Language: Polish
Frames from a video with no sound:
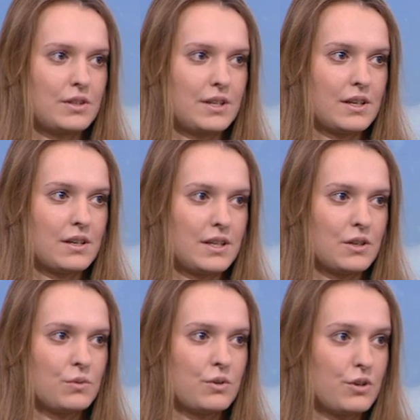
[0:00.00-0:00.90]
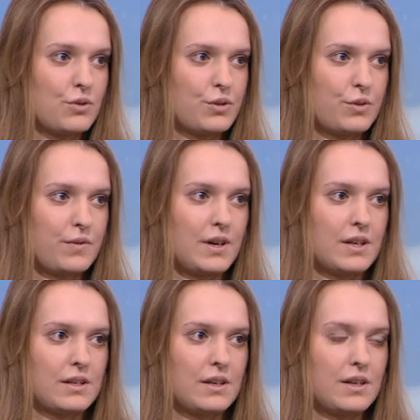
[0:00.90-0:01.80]
tak, tak długo już trwa.
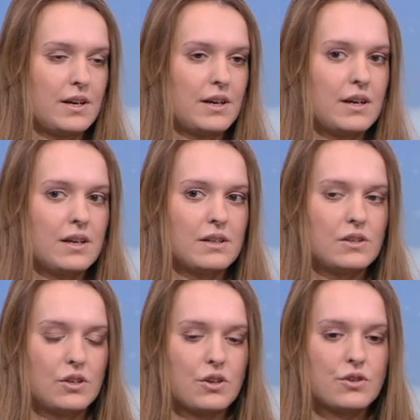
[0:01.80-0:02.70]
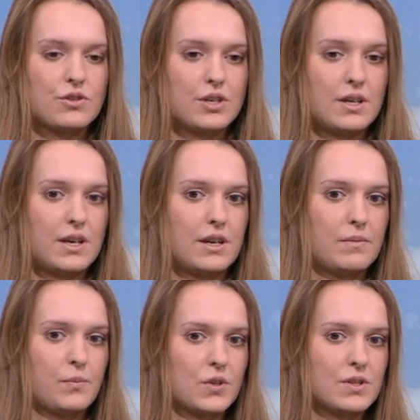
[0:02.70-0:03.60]
E, to, że
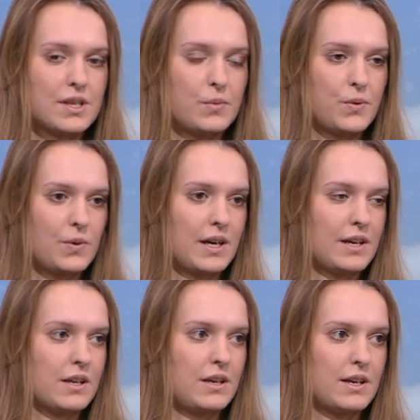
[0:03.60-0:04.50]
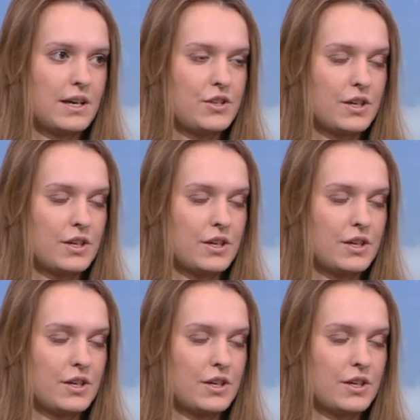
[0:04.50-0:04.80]
polskie piłkarki Kasia